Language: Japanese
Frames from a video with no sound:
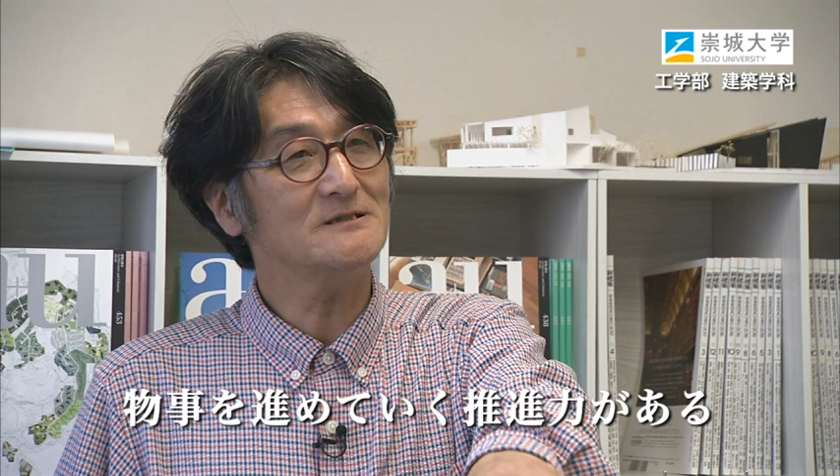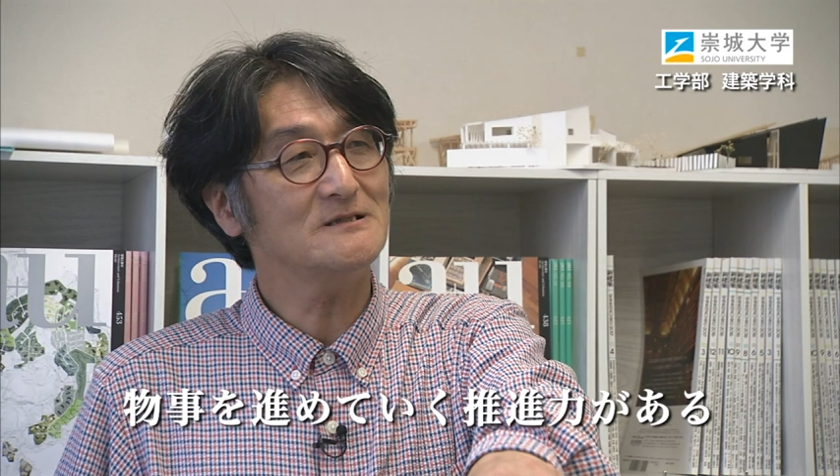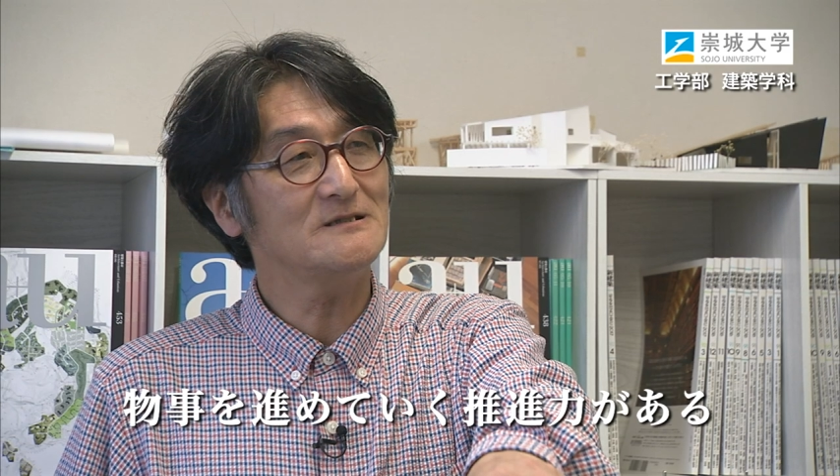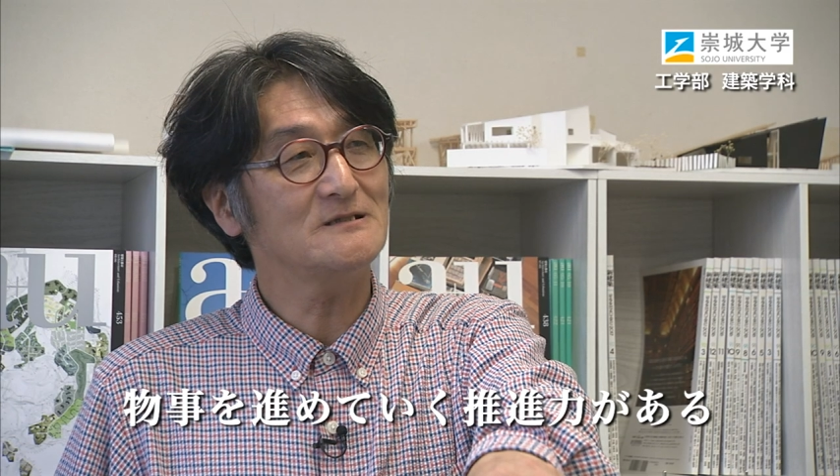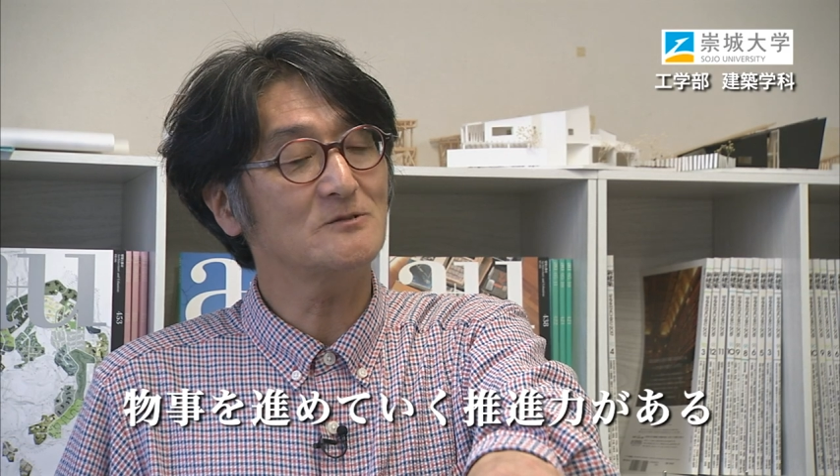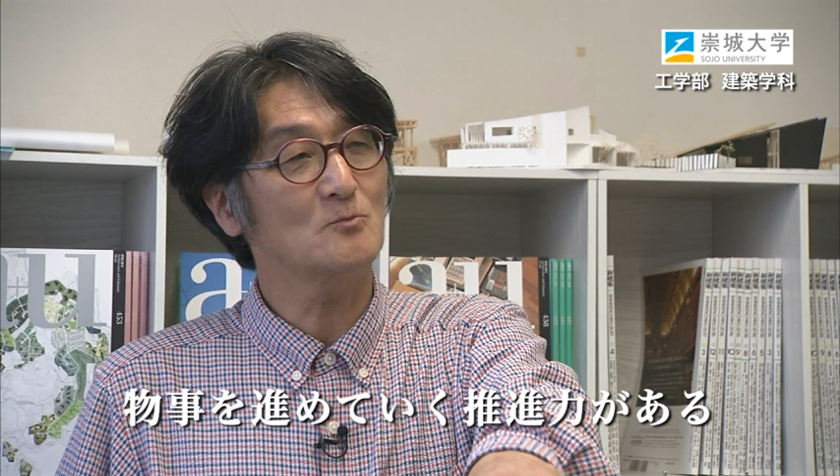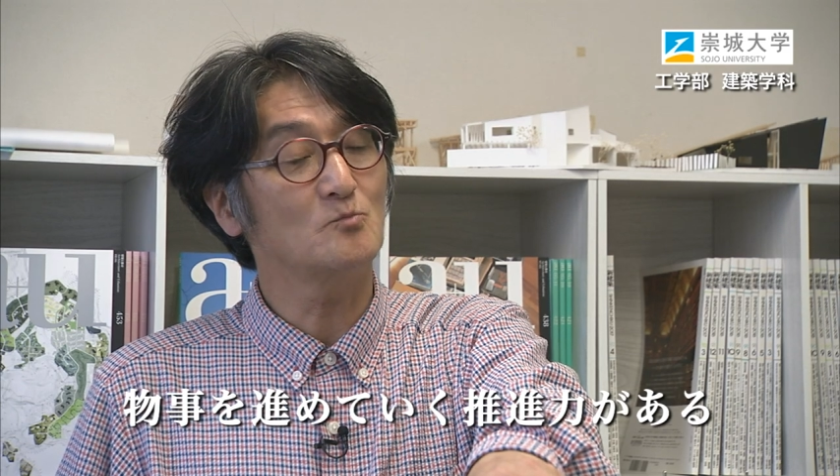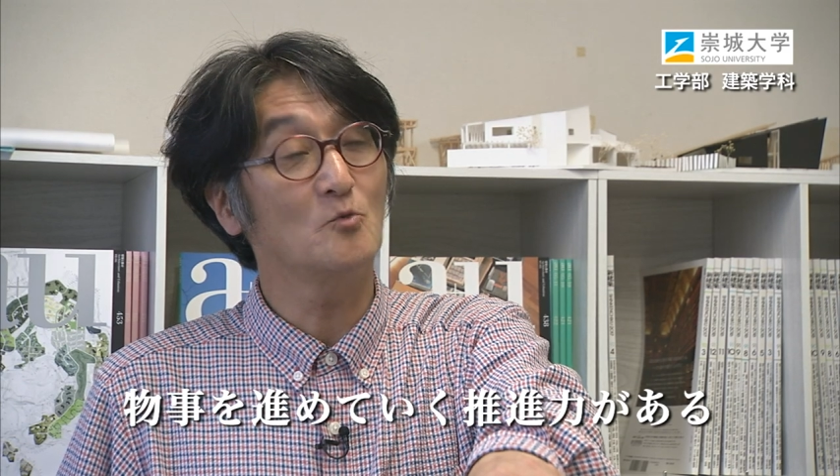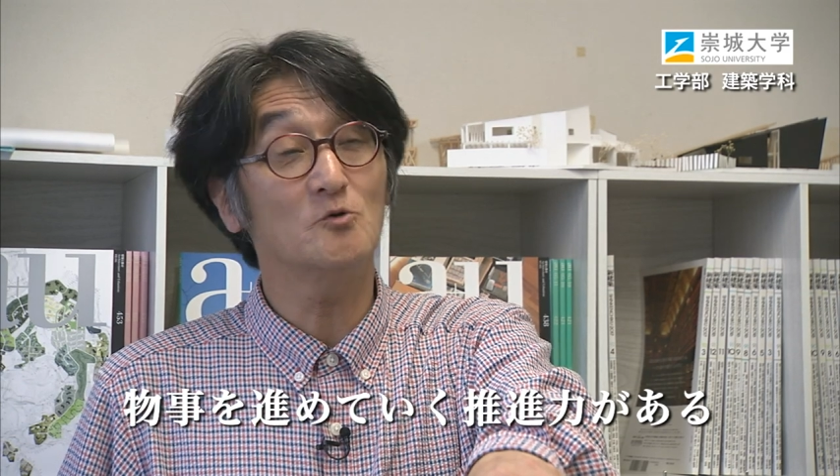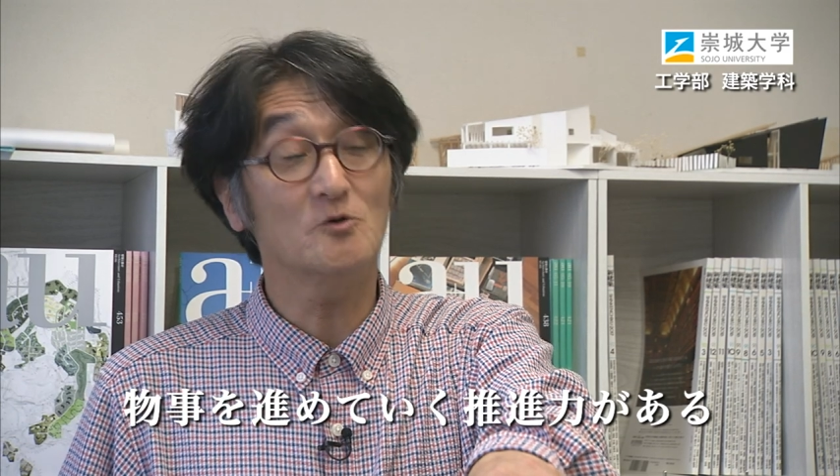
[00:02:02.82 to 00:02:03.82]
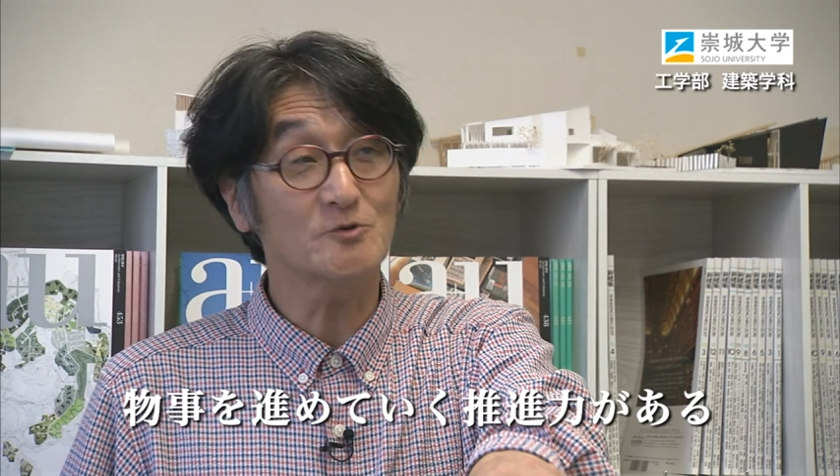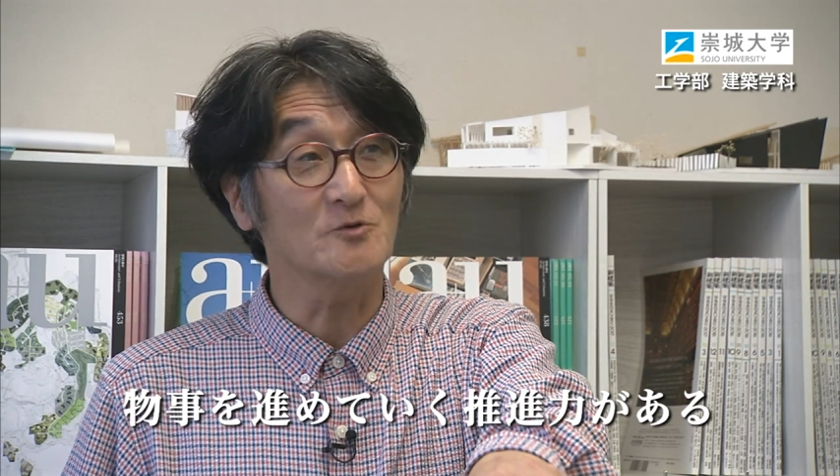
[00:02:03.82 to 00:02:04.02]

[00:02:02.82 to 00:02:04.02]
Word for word: 的に物事